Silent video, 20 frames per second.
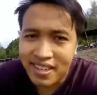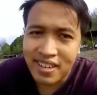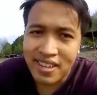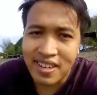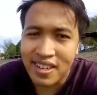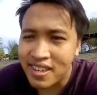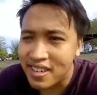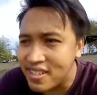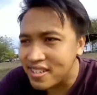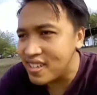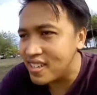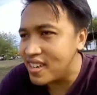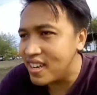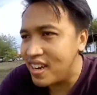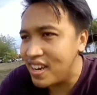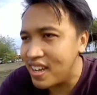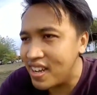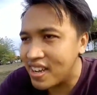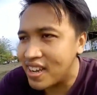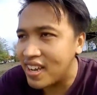di
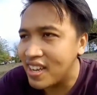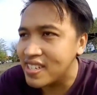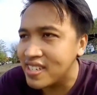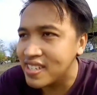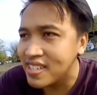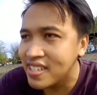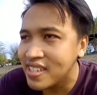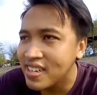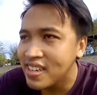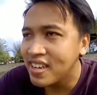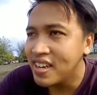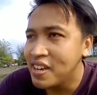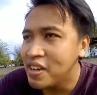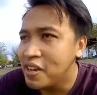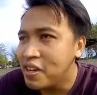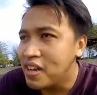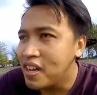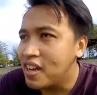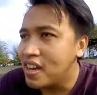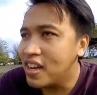sini guys
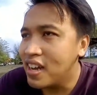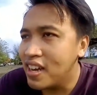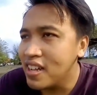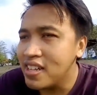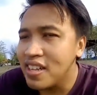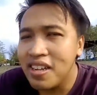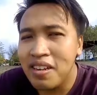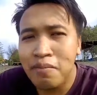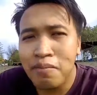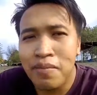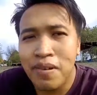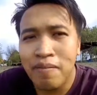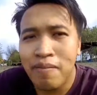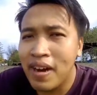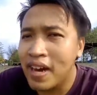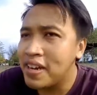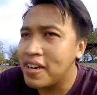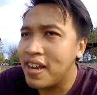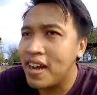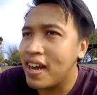iya, lihatin
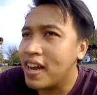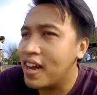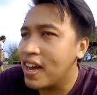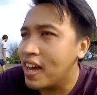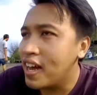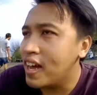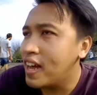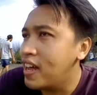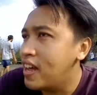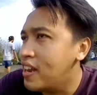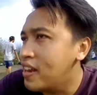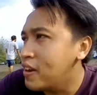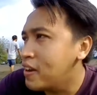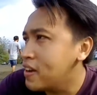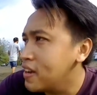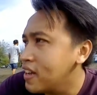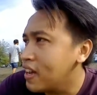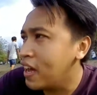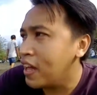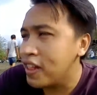pemandangan
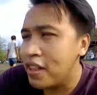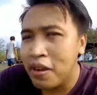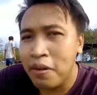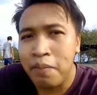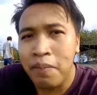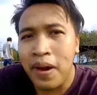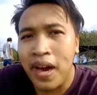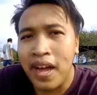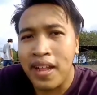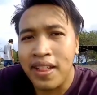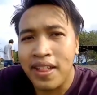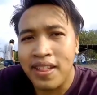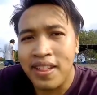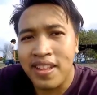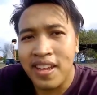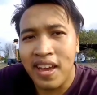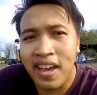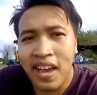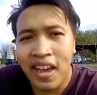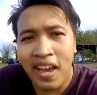lihatin
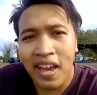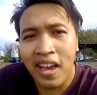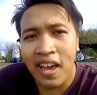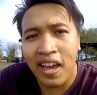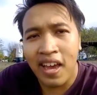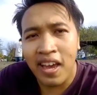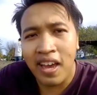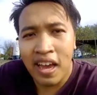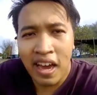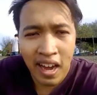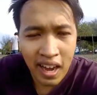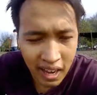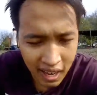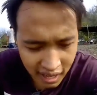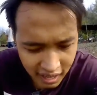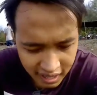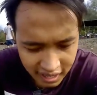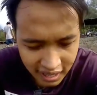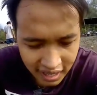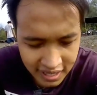pantai
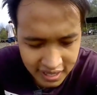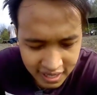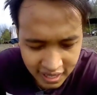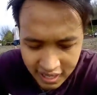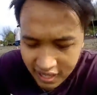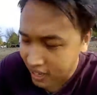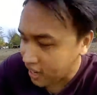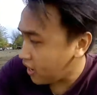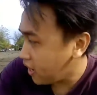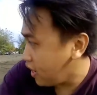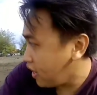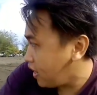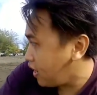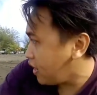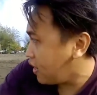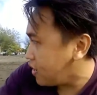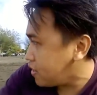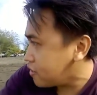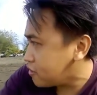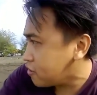rasanya
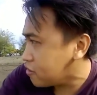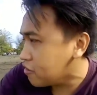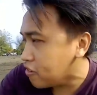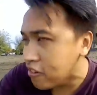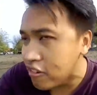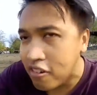itu